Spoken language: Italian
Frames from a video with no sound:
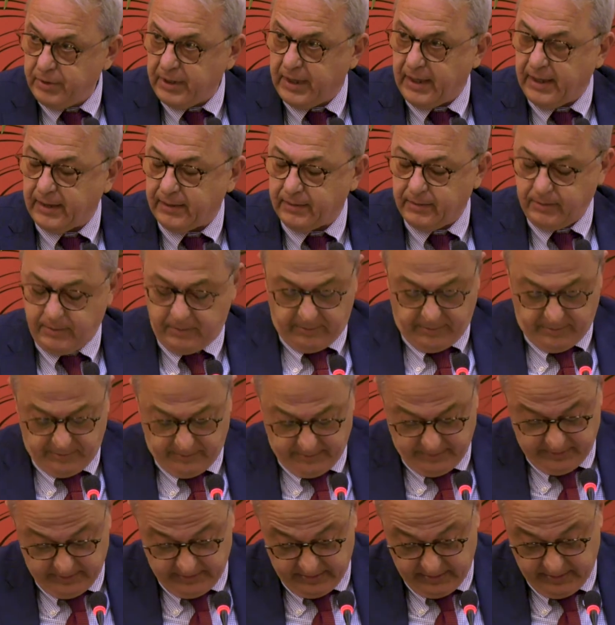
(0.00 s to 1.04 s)
tratto,
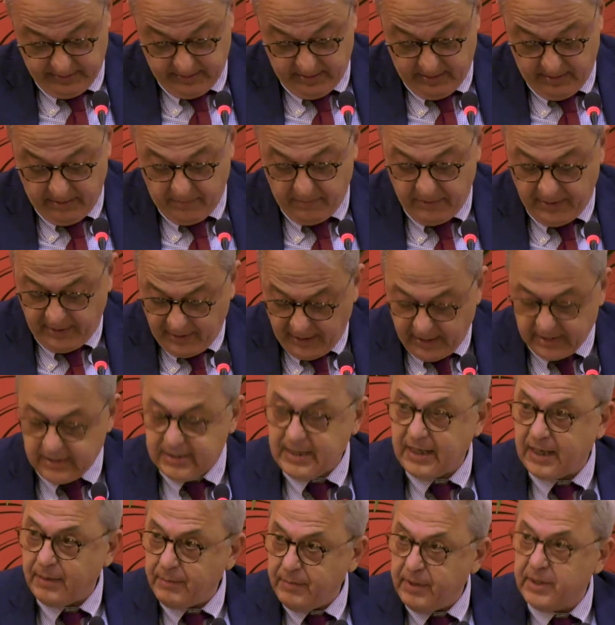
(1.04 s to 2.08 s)
perché
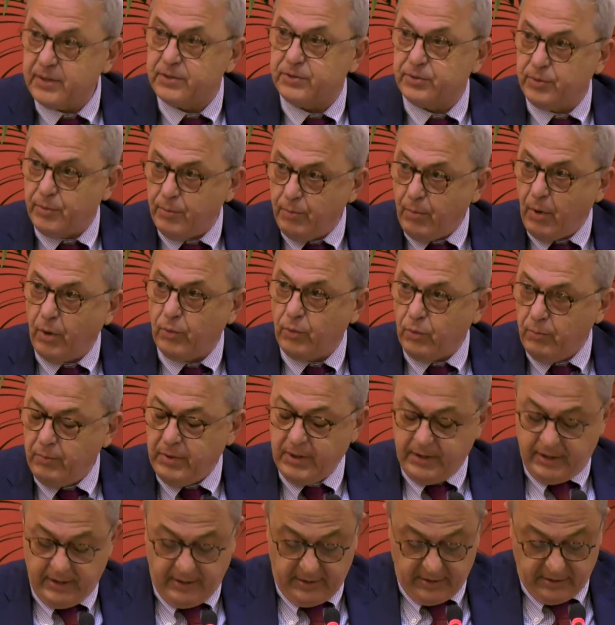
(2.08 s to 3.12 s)
si era messo in modo un
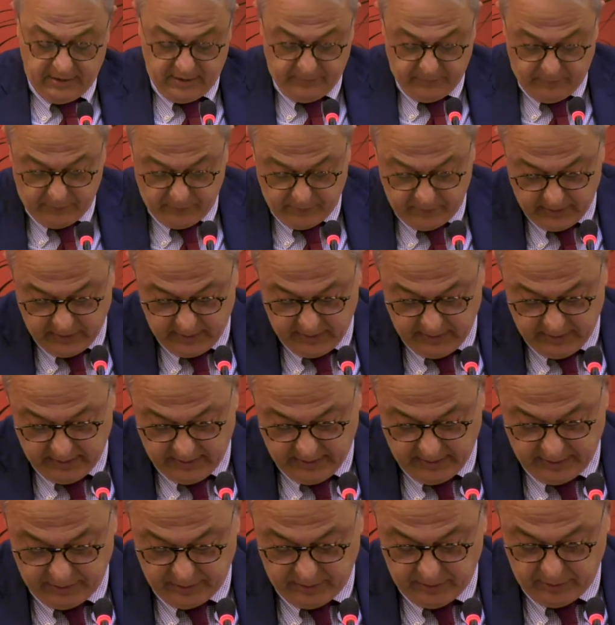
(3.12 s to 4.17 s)
meccanismo di
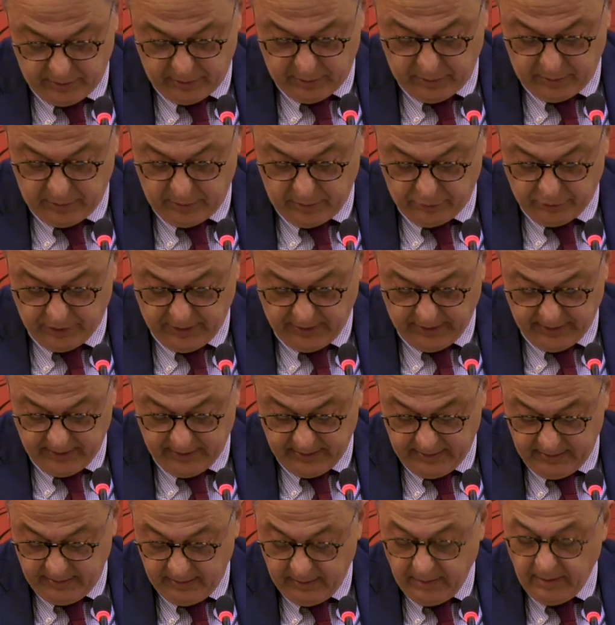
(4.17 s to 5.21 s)
ascensore
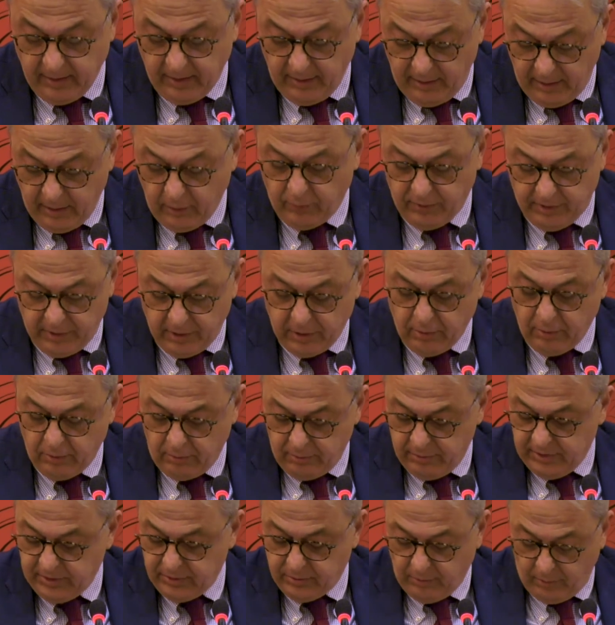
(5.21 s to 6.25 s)
sociale e quindi
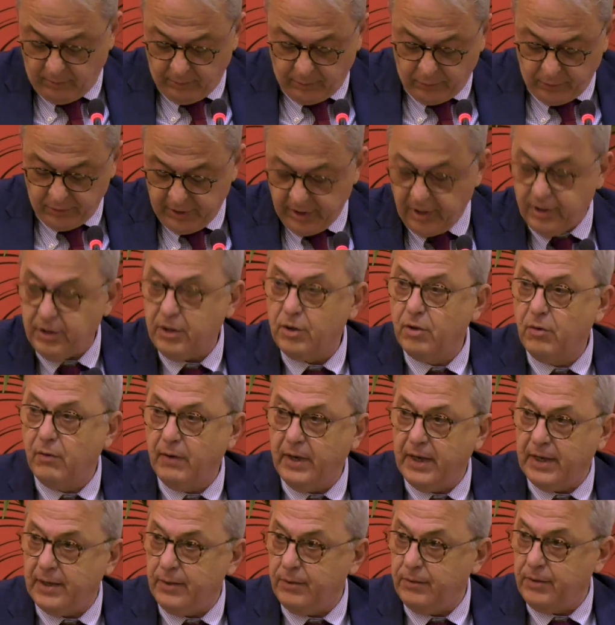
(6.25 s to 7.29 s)
conquistò potere di
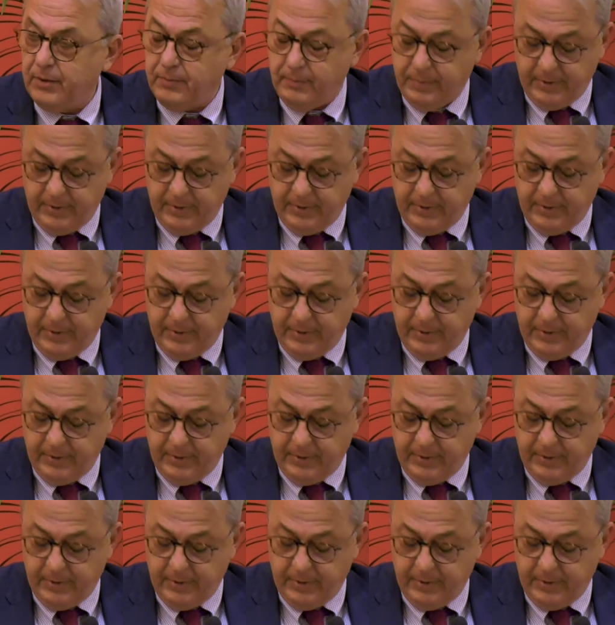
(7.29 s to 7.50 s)
governo del